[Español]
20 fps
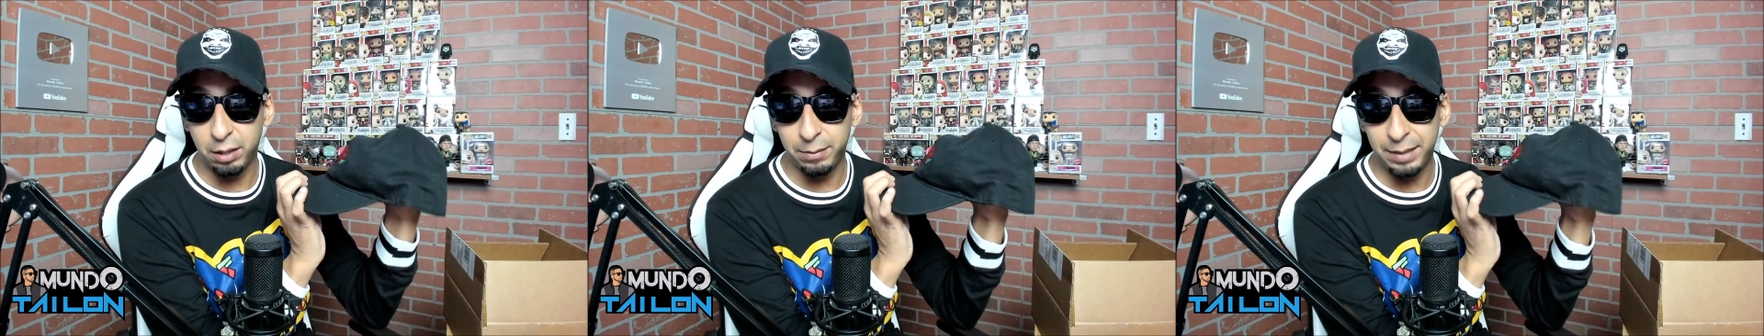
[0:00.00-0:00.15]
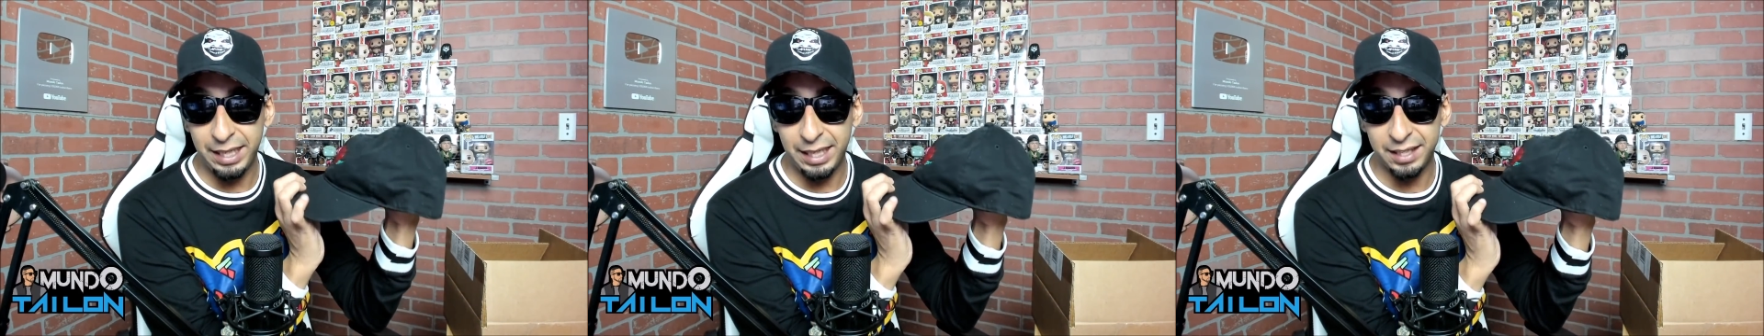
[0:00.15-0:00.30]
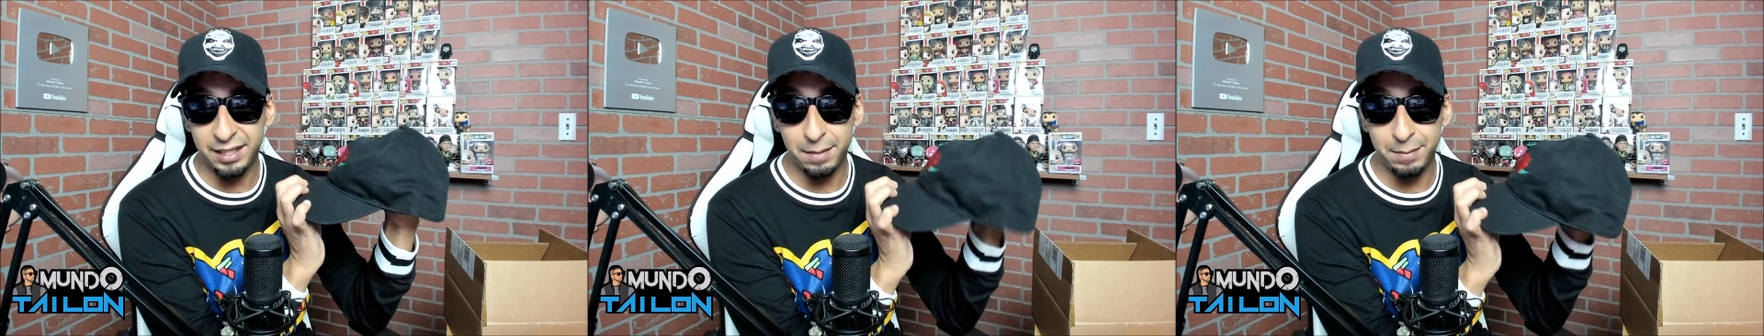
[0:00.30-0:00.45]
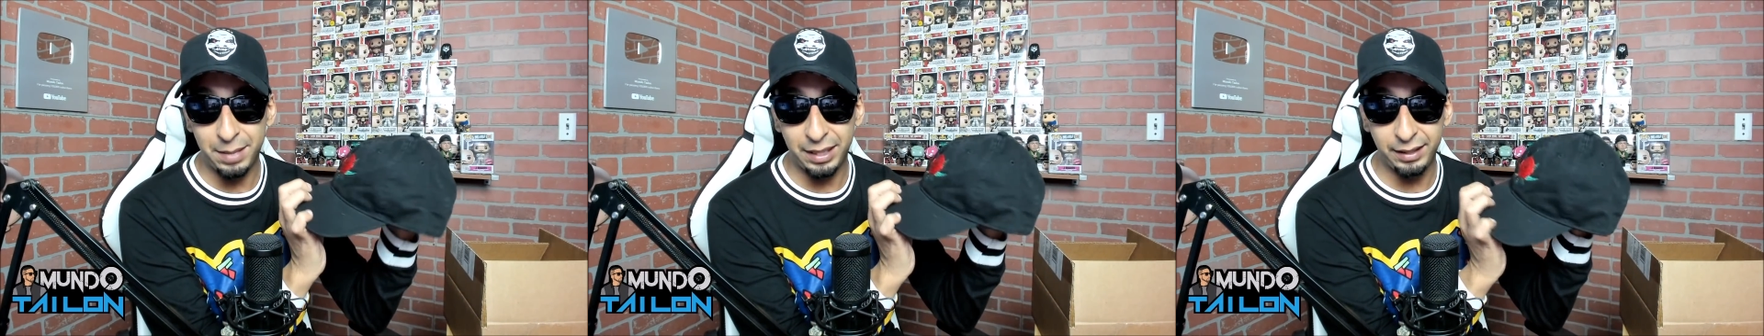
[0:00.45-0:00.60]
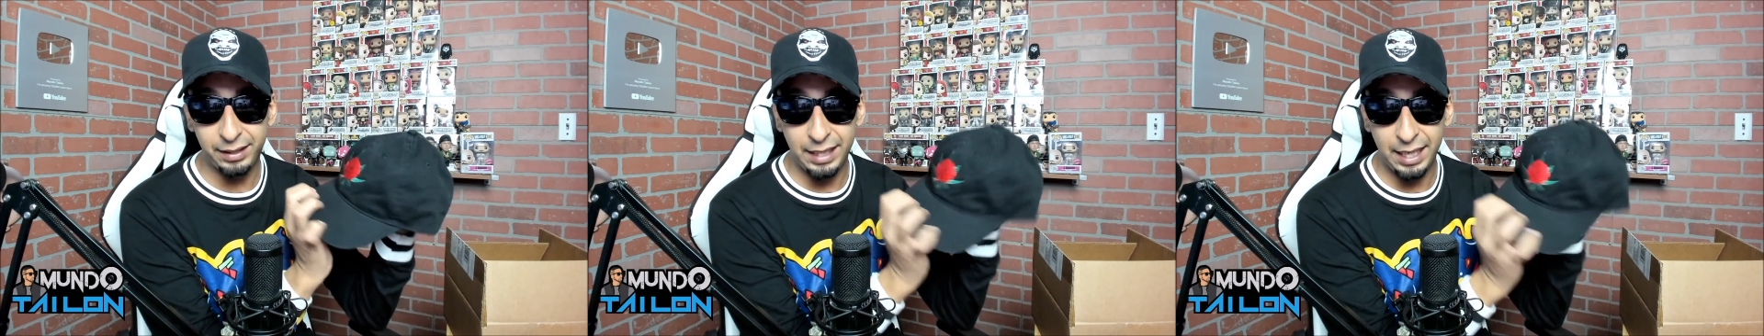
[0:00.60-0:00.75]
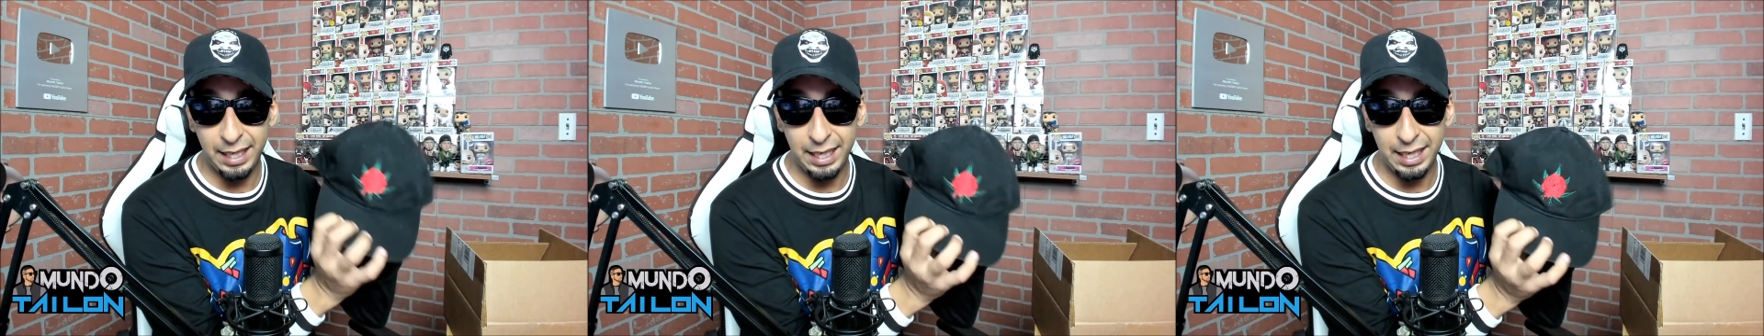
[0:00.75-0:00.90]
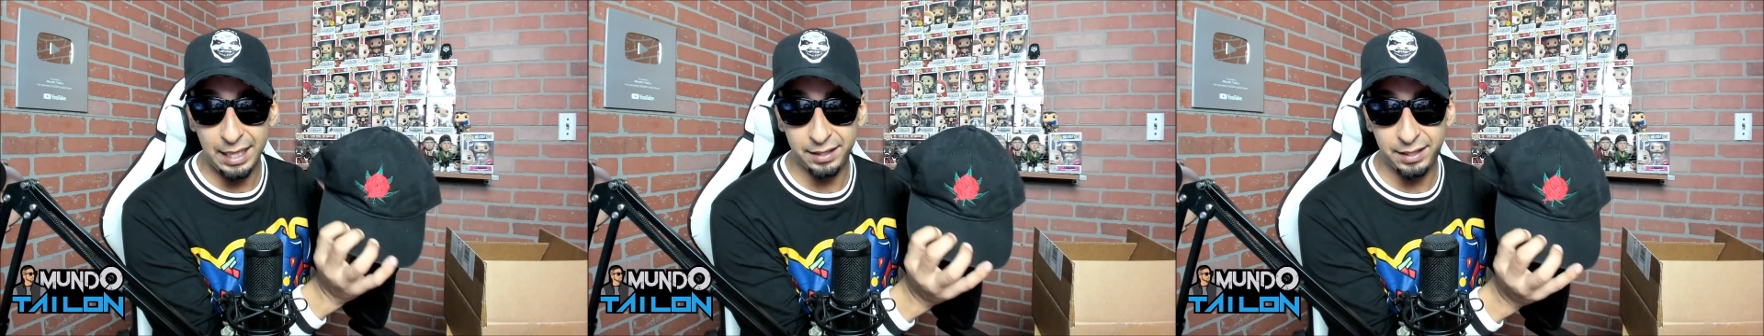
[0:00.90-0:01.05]
ve que se
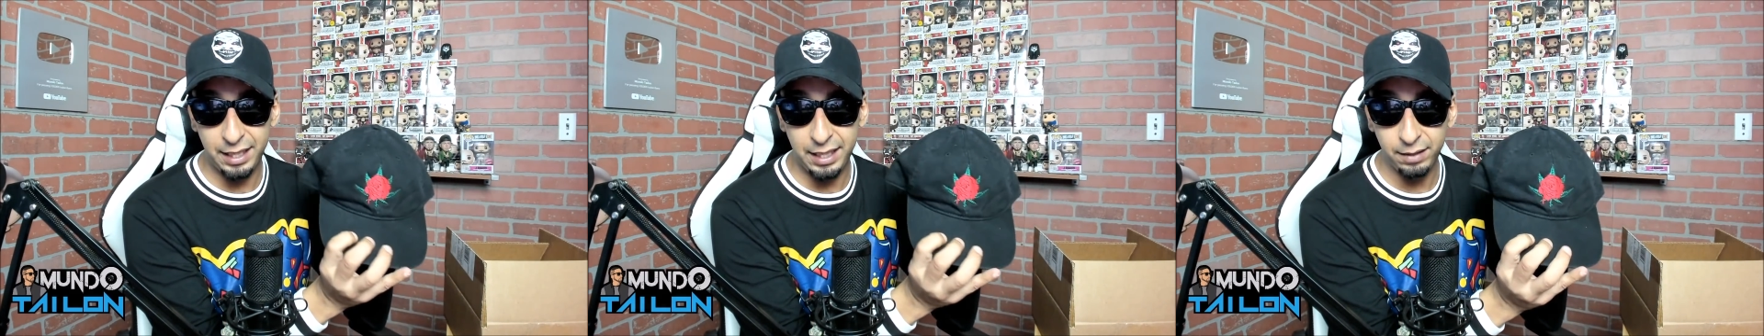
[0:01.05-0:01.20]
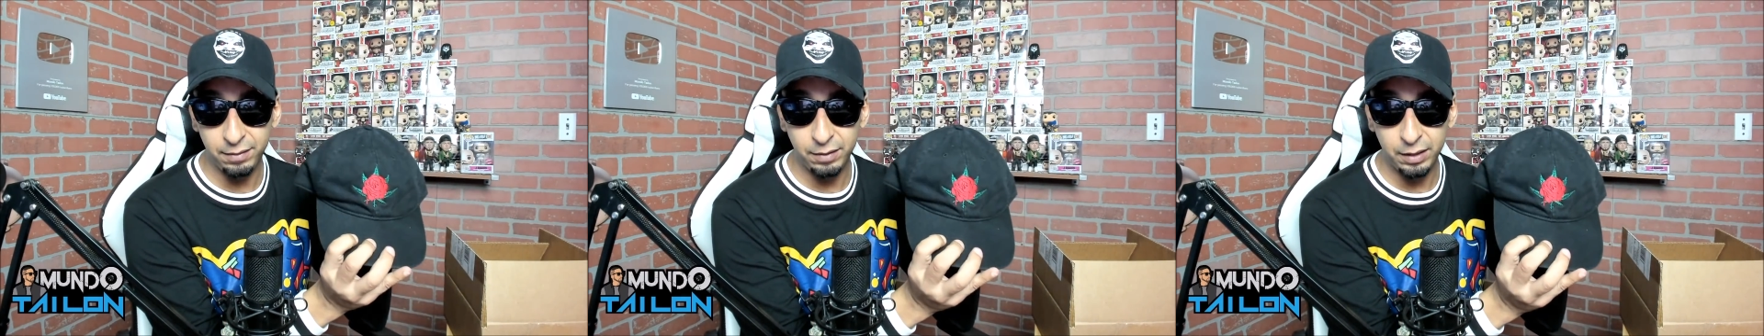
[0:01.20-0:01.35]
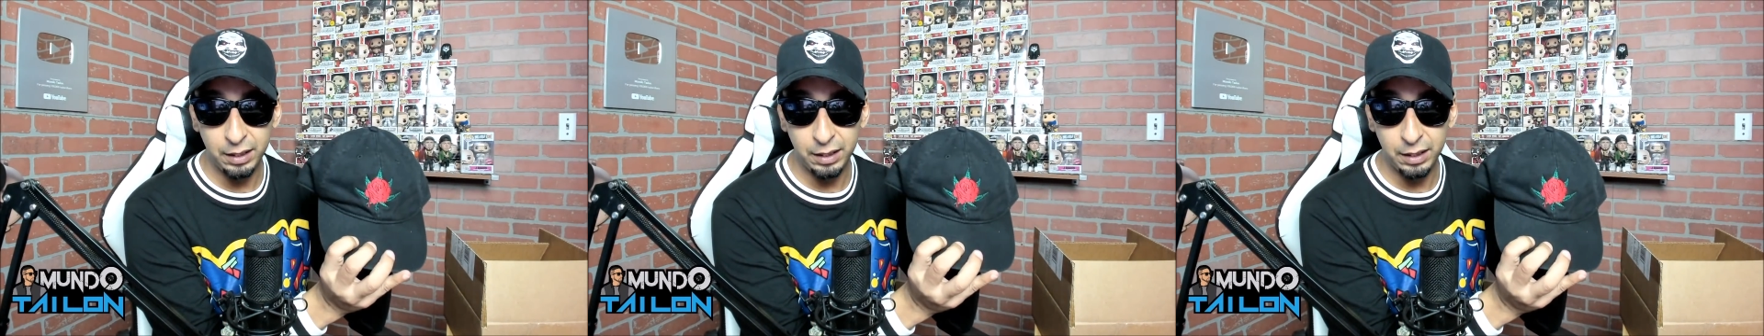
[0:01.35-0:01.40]
mantiene así,